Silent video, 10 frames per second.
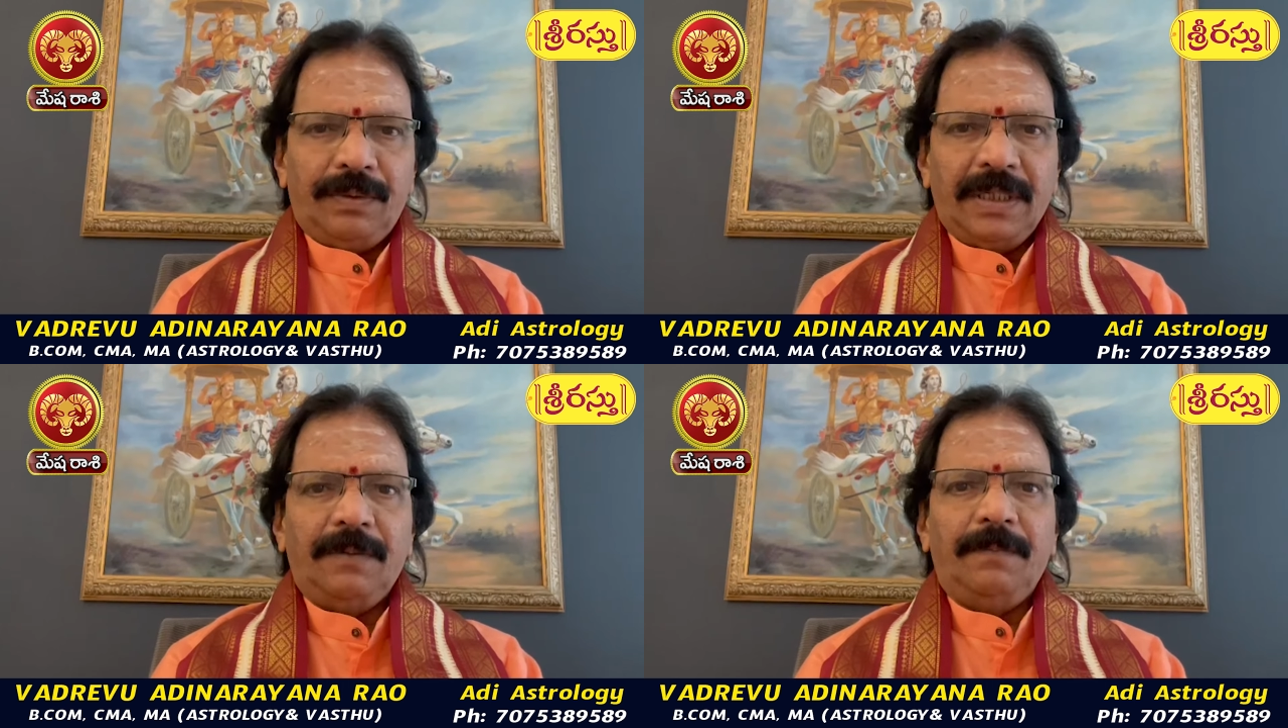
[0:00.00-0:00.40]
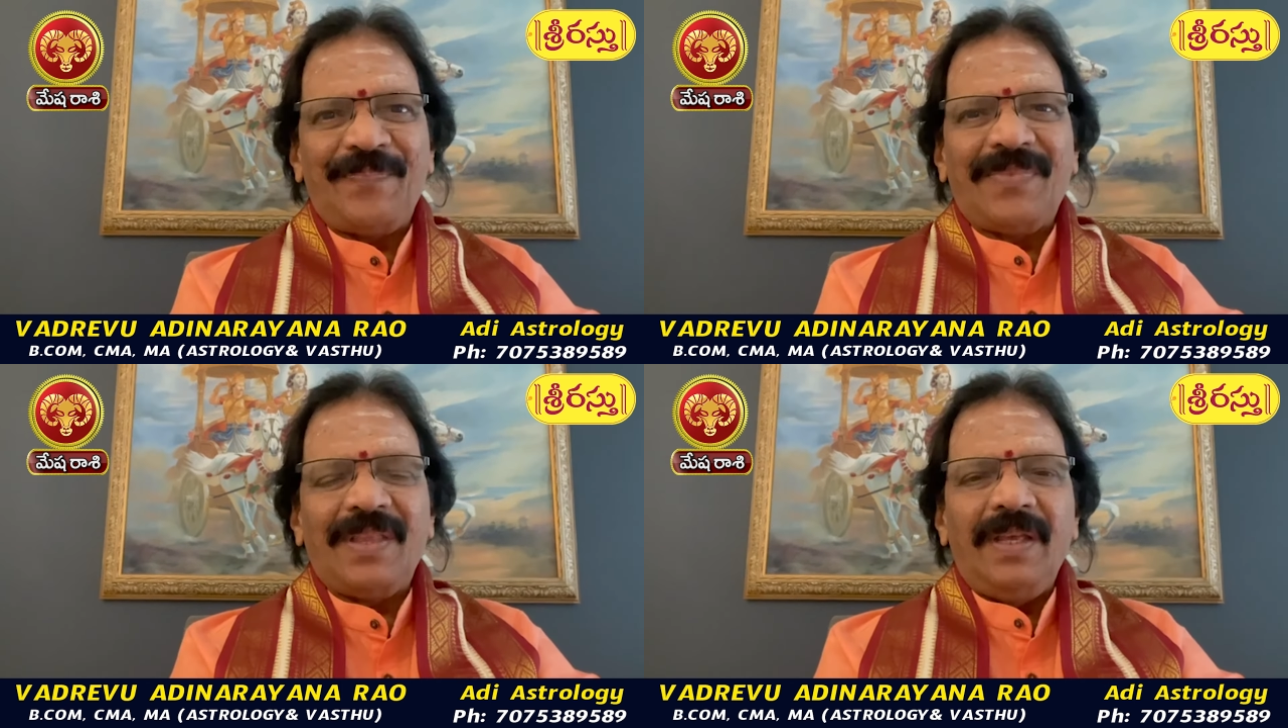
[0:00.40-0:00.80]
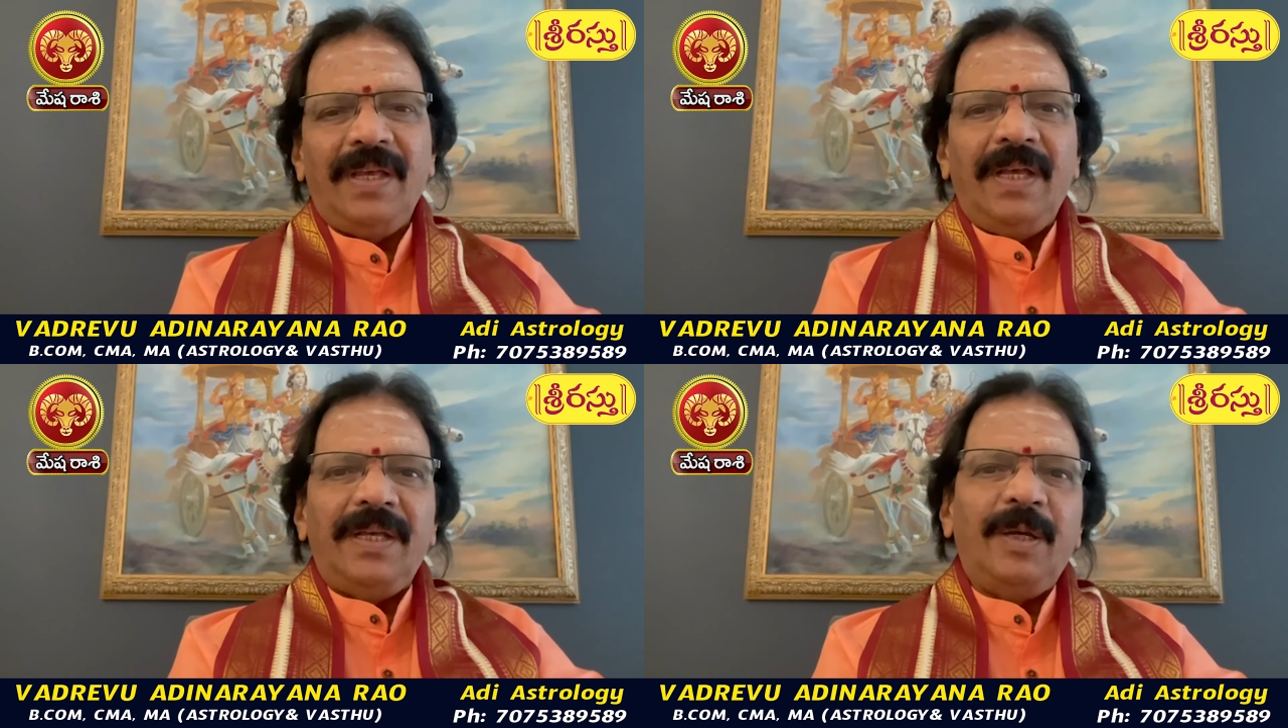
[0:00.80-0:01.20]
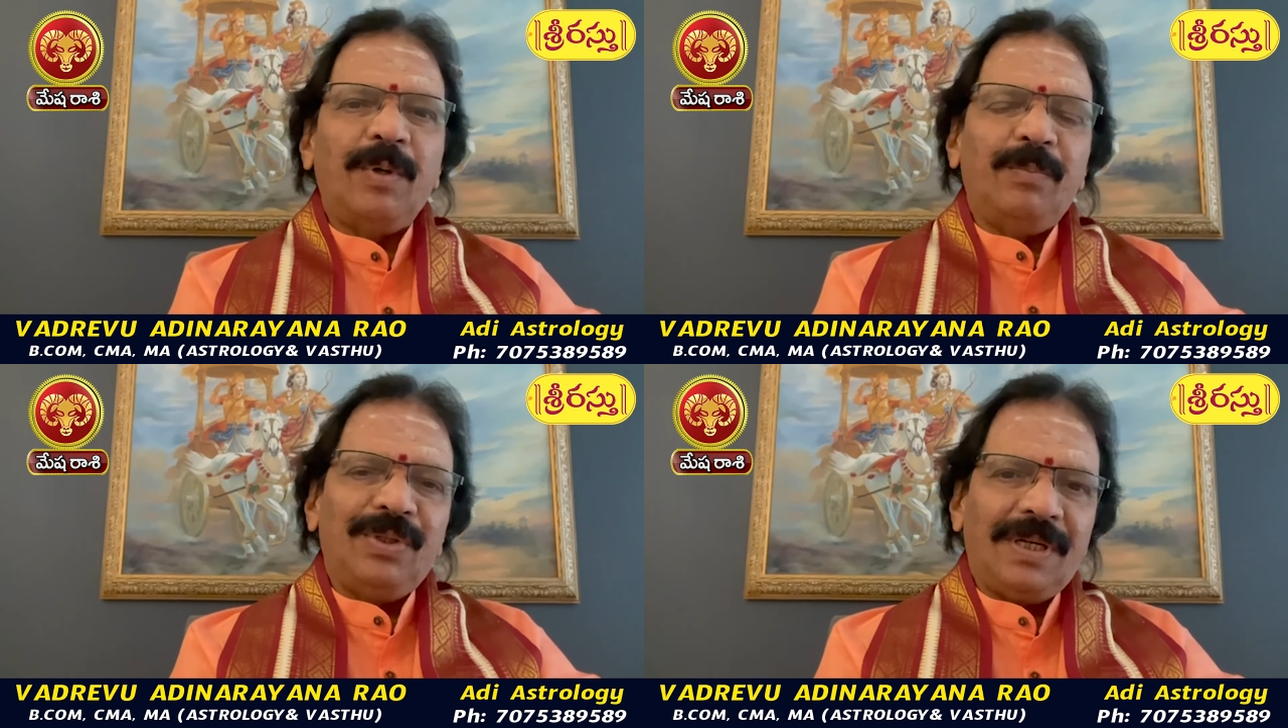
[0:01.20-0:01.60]
ఉంటాను
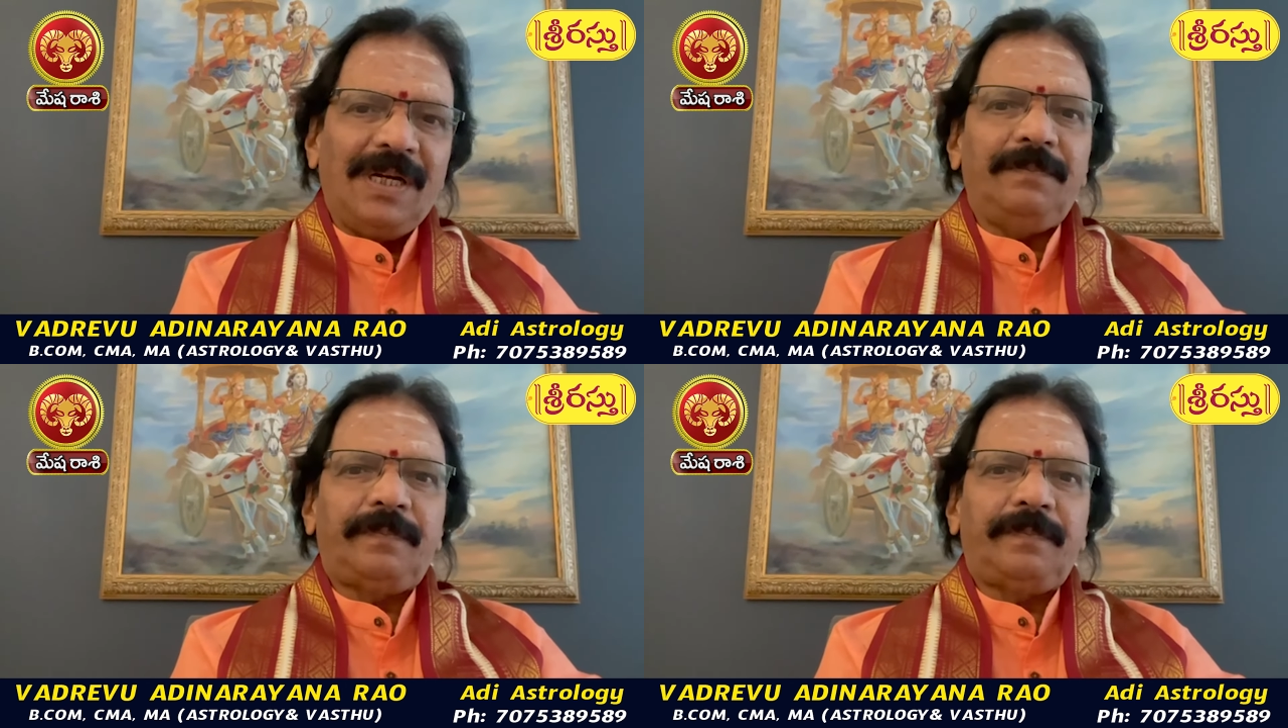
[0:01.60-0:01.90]
ఇప్పుడు ముందుగా